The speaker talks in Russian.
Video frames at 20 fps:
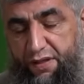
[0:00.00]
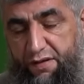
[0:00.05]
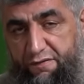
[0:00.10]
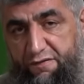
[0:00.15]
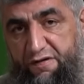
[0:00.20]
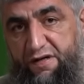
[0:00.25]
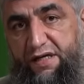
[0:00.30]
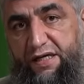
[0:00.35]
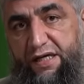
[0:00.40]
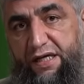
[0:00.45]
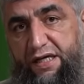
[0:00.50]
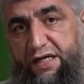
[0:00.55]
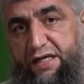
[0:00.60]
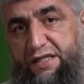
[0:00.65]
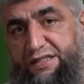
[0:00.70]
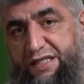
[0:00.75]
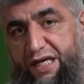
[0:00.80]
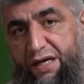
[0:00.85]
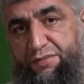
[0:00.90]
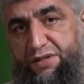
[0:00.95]
Вы
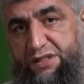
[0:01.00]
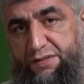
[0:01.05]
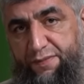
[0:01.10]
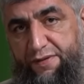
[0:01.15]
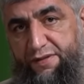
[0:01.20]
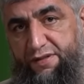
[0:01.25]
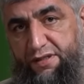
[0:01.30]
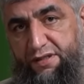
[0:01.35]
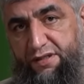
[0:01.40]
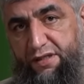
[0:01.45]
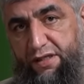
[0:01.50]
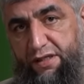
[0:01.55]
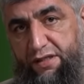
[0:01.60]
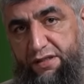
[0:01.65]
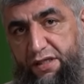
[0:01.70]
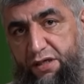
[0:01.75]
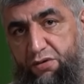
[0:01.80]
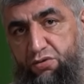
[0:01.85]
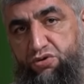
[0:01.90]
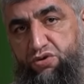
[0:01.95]
сами смотрите,
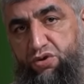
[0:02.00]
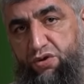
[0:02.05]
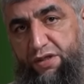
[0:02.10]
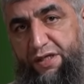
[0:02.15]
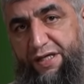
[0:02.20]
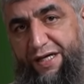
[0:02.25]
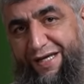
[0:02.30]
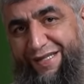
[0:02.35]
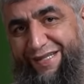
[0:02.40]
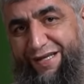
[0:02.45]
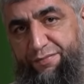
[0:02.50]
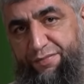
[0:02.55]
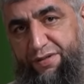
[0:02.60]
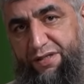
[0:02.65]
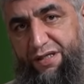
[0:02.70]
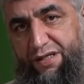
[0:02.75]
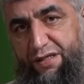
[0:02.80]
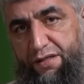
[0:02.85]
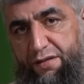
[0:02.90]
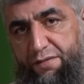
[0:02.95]
те ученые, когда
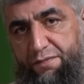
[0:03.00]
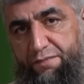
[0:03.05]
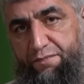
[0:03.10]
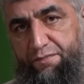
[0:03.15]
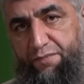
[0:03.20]
были –